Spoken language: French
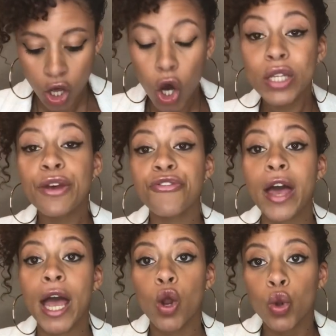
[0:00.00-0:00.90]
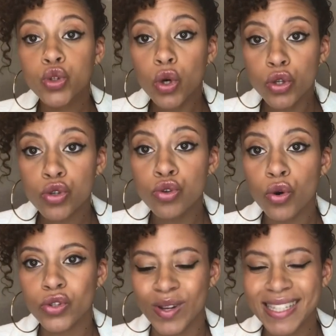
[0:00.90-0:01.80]
En effet, le taux de sucre
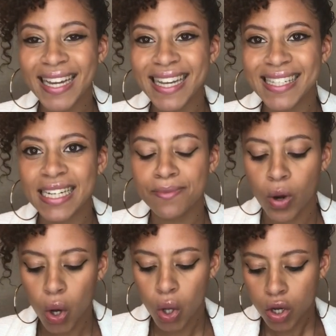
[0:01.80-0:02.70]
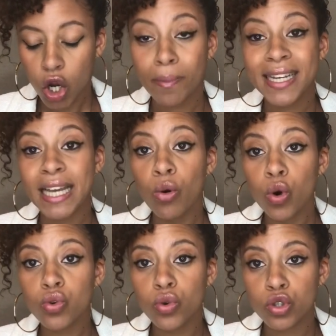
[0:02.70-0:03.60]
dans certains aliments, comme les yaourts ou
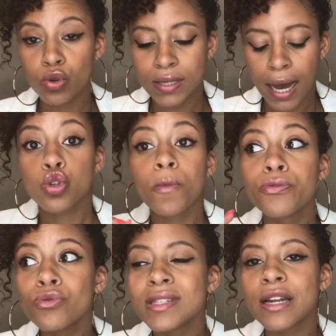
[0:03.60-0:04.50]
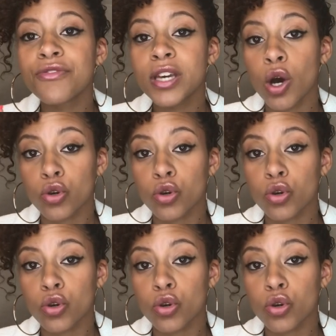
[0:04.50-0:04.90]
le soda, sont plus élevés en